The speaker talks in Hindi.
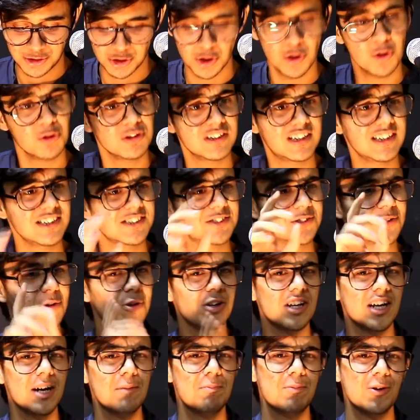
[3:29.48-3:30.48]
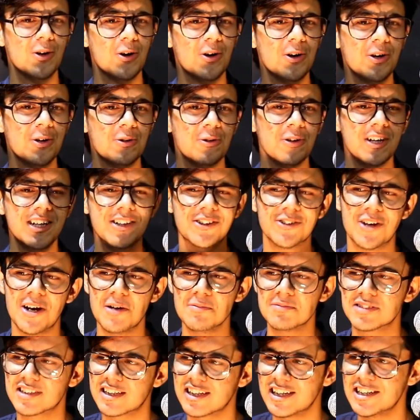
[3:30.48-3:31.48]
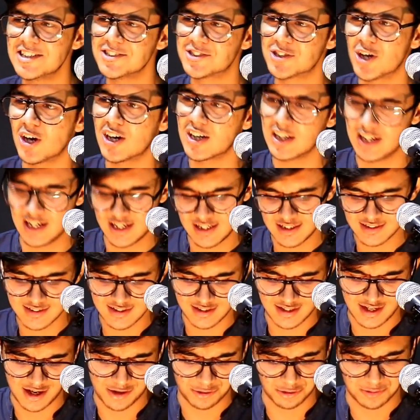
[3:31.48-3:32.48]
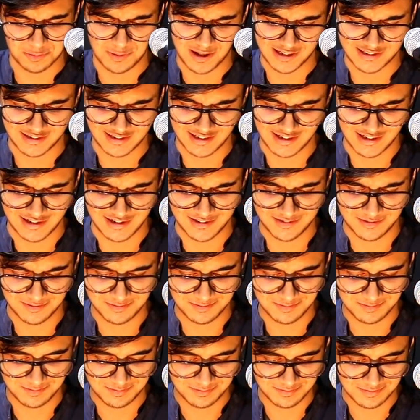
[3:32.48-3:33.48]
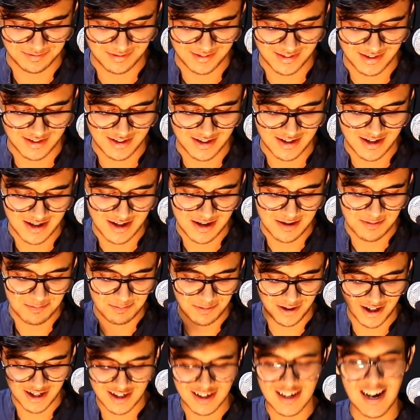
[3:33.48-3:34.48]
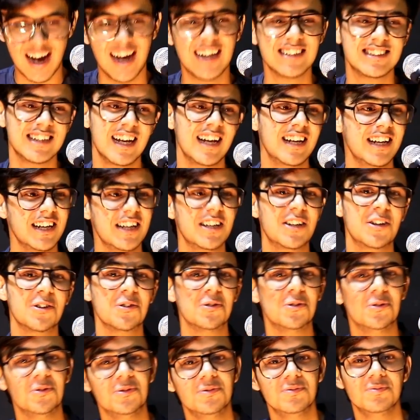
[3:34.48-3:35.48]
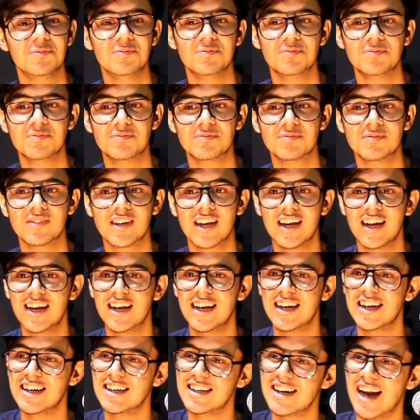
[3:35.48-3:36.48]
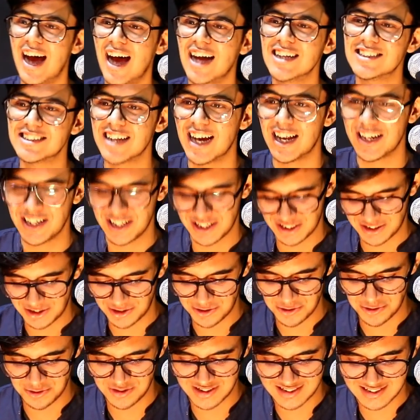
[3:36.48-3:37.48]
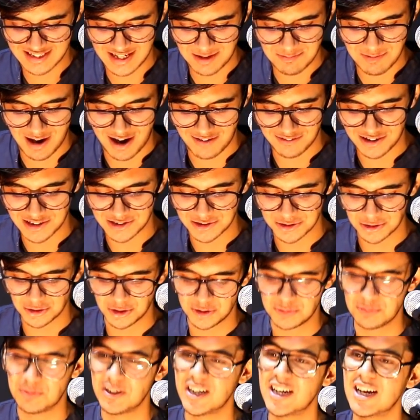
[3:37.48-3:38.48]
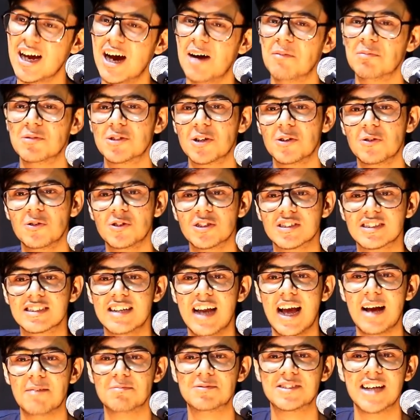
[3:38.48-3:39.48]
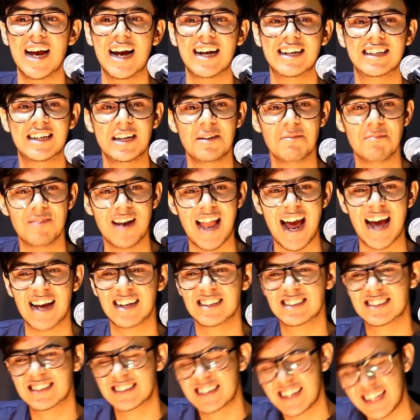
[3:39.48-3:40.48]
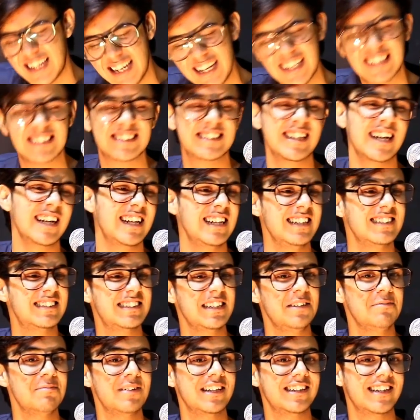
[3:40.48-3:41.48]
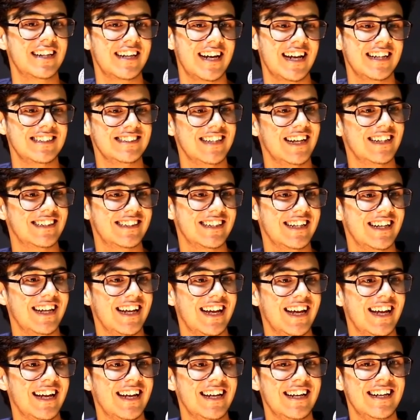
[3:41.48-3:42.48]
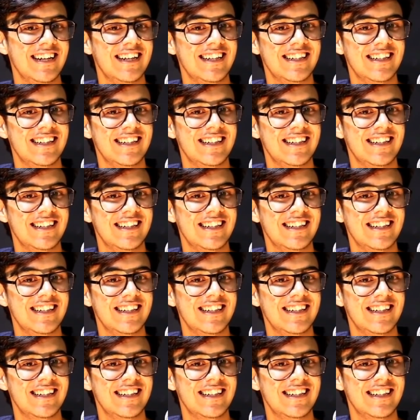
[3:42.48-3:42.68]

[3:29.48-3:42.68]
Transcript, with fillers: जो उनकी स्टोरी अपलोड हुई तो हम स्क्रीनशॉट लेने से ना रुक पाते हैं पर ना जाने क्यों ना जाने क्यों इसके बावजूद भी हम तो वो स्नैपचैट की ब्लैंक स्ट्रीक्स तक ही सीमित रह जाते हैं